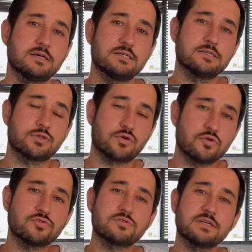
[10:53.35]
E,
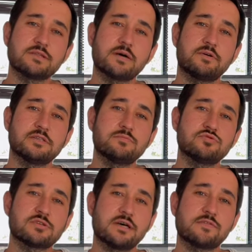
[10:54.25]
sordukları zaman da bu
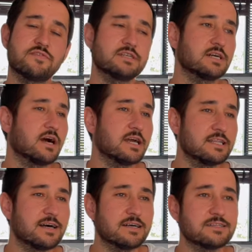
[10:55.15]
transferin
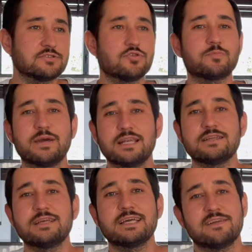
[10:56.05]
kaynağı da çok
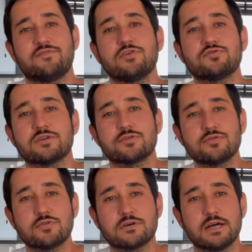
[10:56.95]
belli değil. Yani faturası
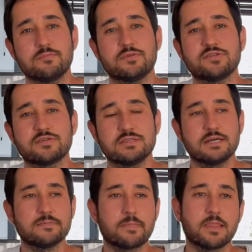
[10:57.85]
yok en
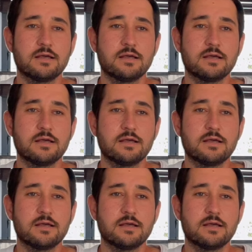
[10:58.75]
basitinden.